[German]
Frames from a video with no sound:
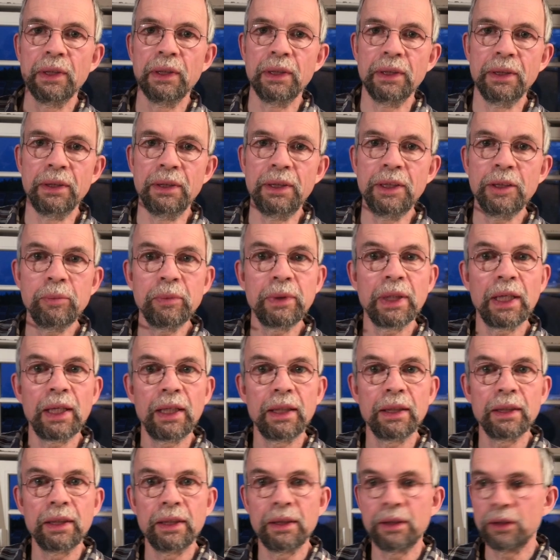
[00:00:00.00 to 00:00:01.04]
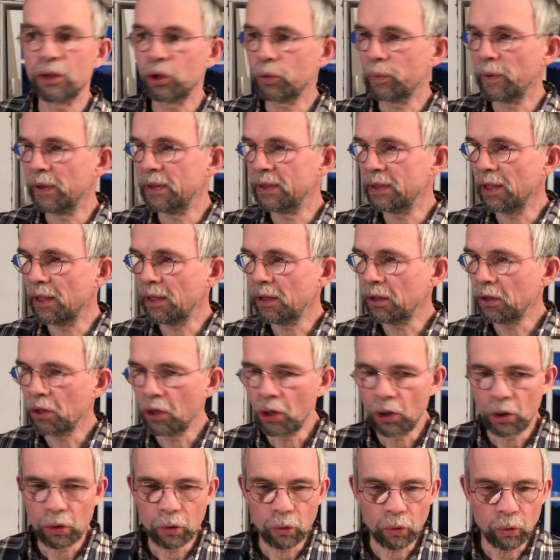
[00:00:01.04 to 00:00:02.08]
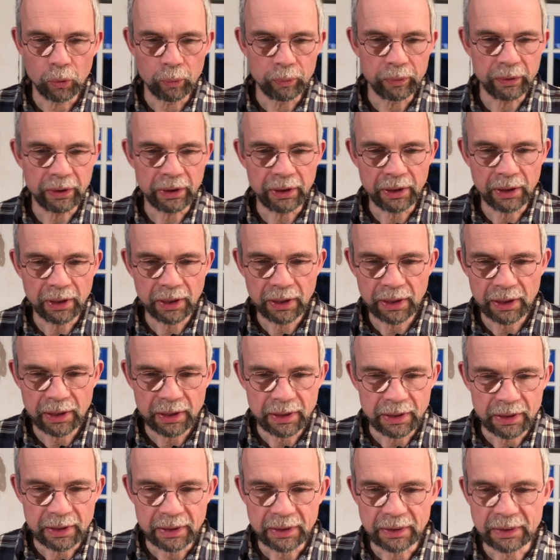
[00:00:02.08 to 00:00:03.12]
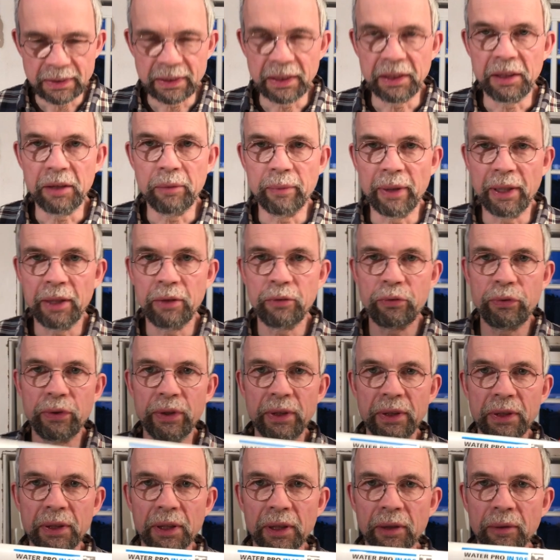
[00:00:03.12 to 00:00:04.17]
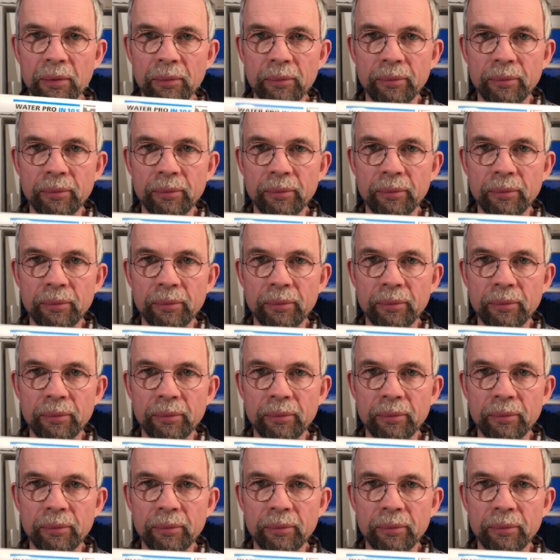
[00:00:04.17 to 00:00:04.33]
In diesem Teil geht es speziell um die Sedimentfilter.